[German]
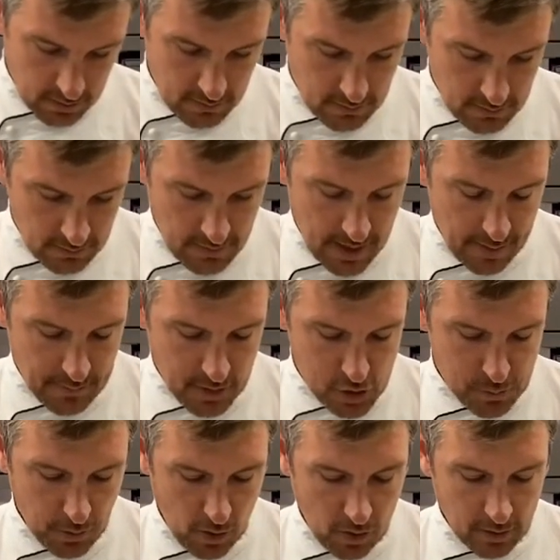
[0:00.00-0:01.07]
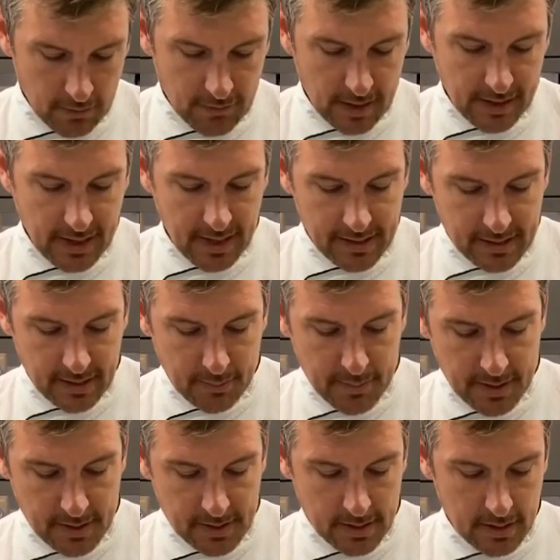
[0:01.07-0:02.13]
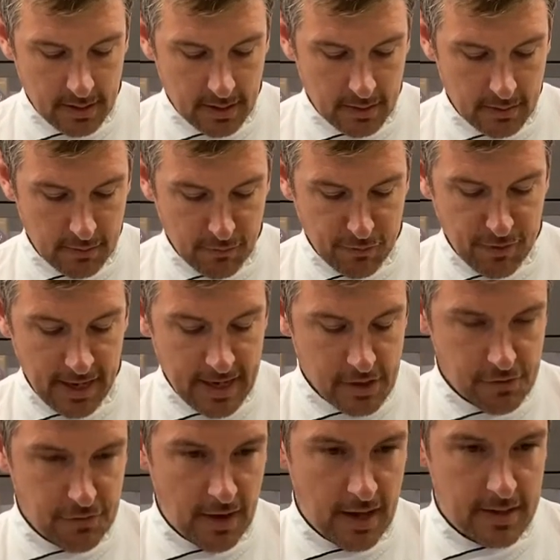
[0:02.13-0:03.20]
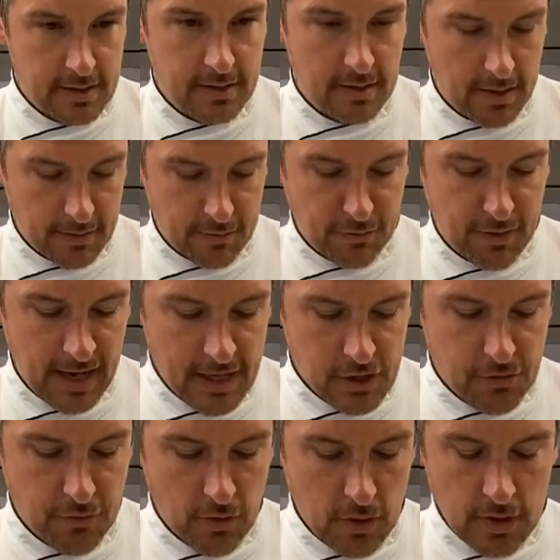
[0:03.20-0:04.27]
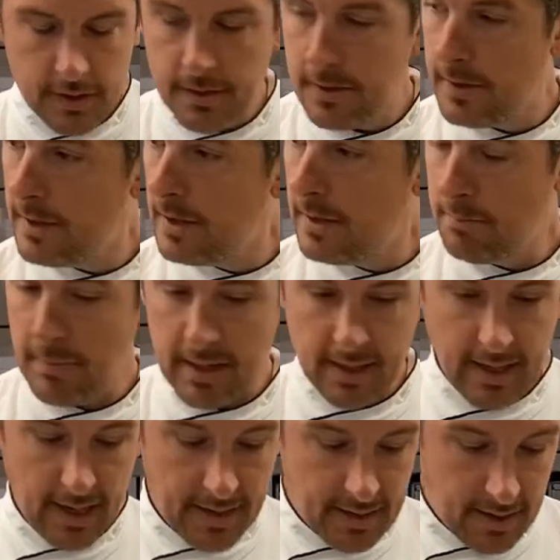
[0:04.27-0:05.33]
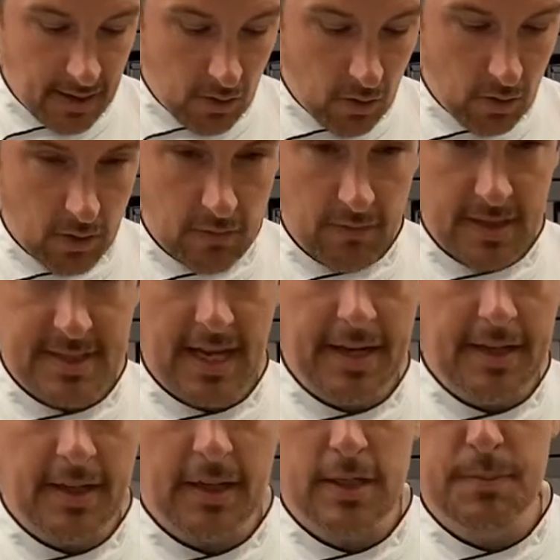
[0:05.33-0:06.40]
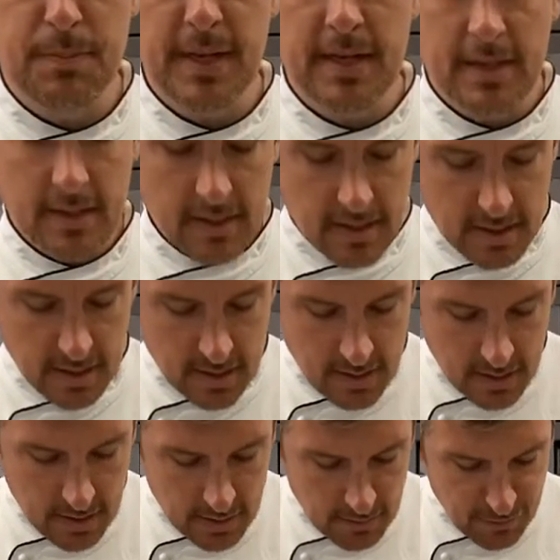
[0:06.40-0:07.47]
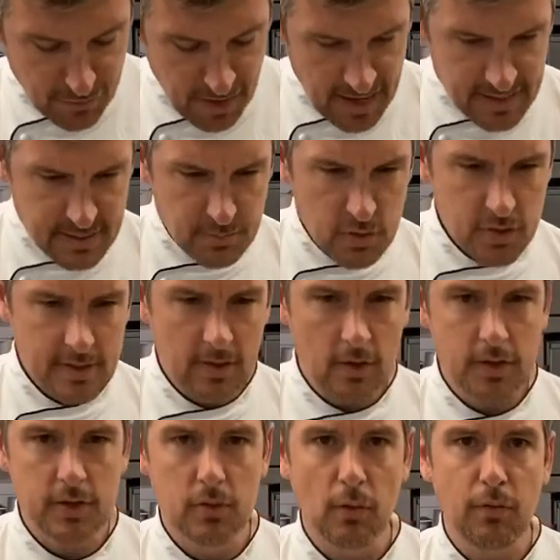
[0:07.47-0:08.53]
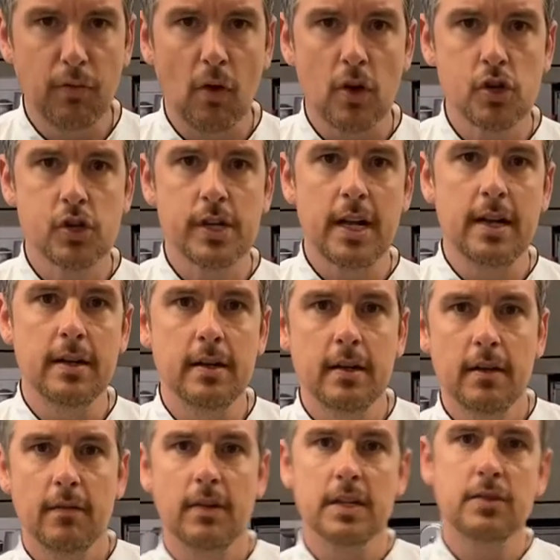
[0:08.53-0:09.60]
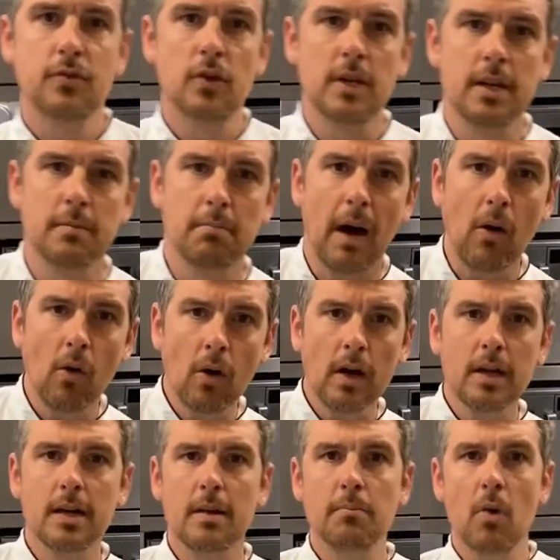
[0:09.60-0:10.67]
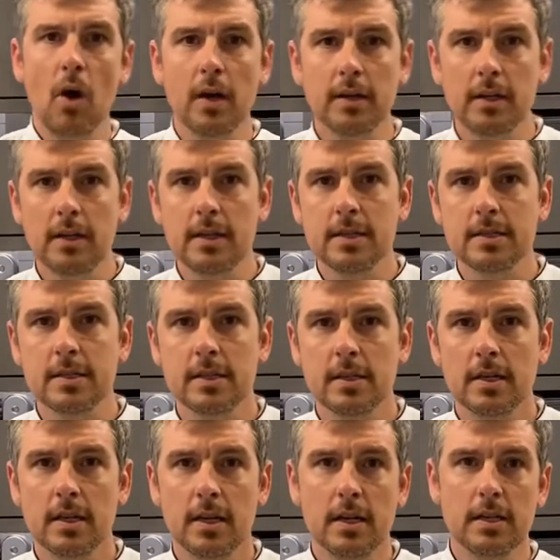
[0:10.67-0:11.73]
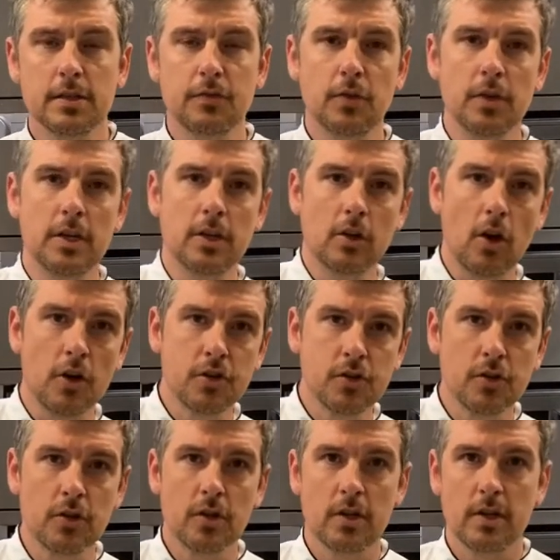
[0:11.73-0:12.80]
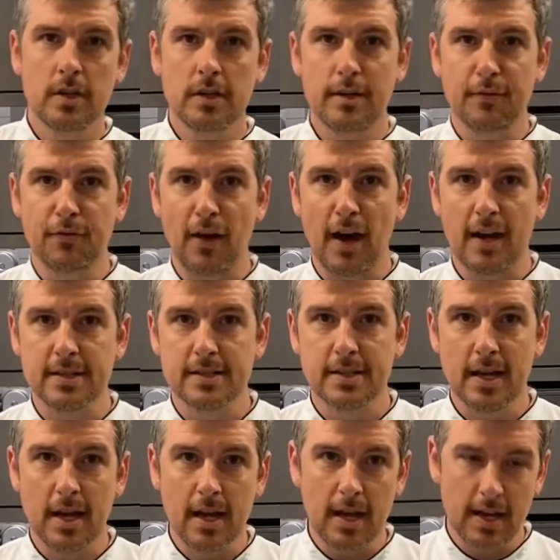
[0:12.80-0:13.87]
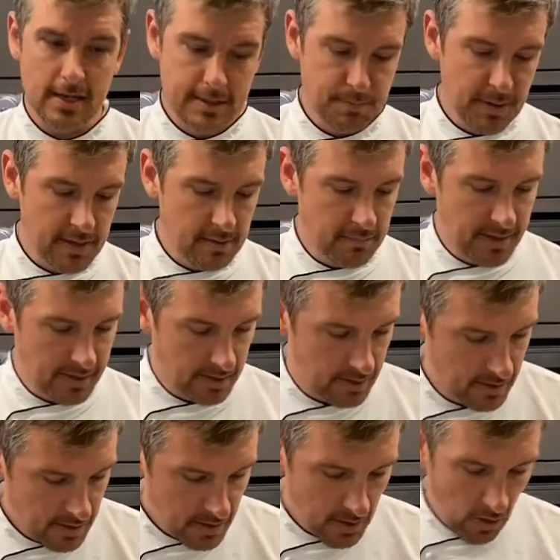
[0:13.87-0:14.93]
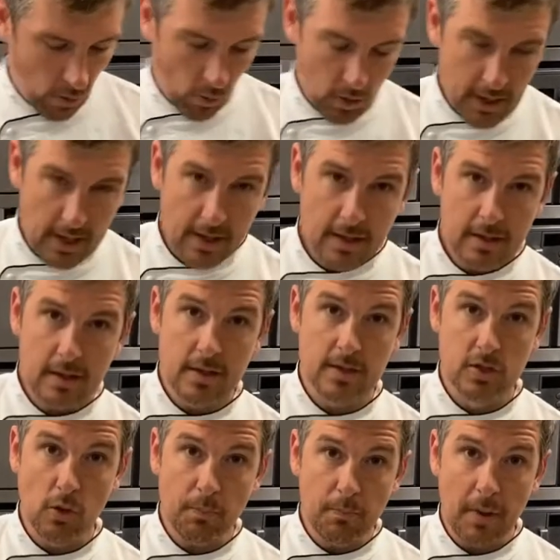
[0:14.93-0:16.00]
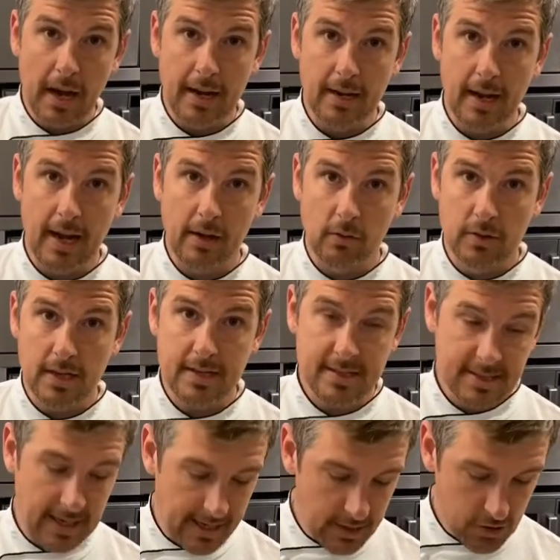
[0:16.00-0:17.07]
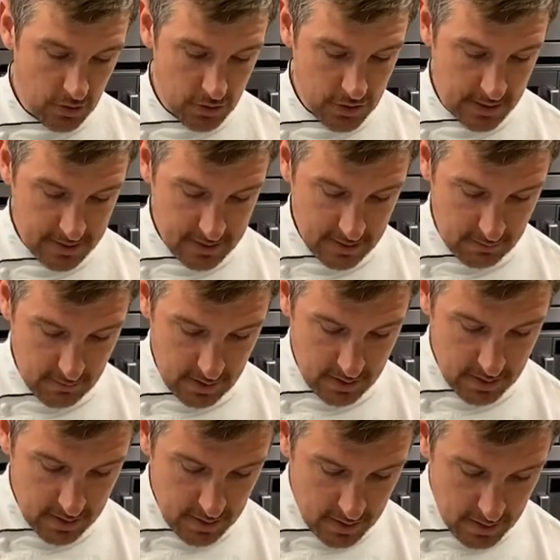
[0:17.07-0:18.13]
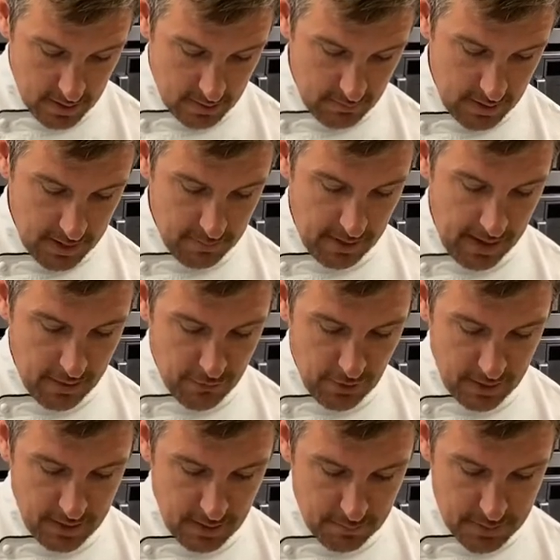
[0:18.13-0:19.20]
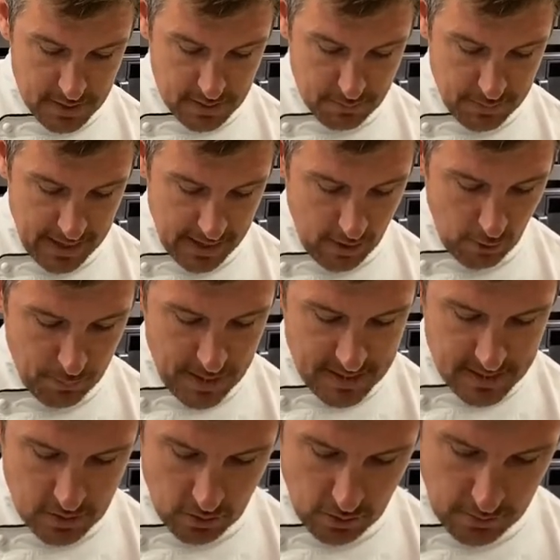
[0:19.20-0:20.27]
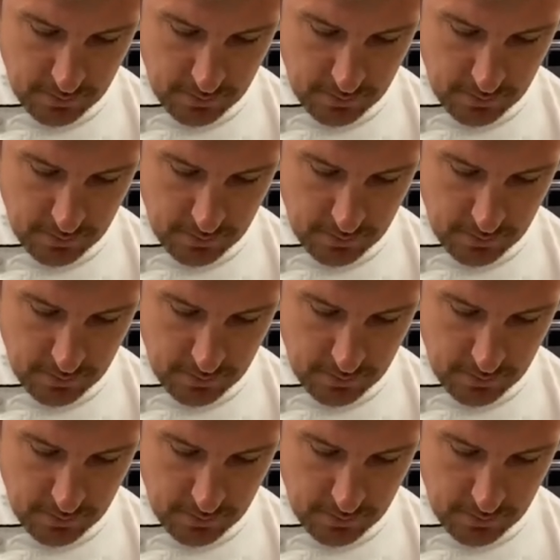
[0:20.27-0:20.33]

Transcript: wir haben gesprochen, man kann damit äh, Fleischfass, also Fleisch füllen, man kann auch was anderes binden. Fass müsst ihr euch so vorstellen, was für den Maurer der Mörtel ist, ist für die Köche die Fass, ja, als Bindemittel. Oder Suppeneinlage und das zeige ich euch jetzt damit. Wir nehmen einfach hier ein bisschen Bärlauchpesto.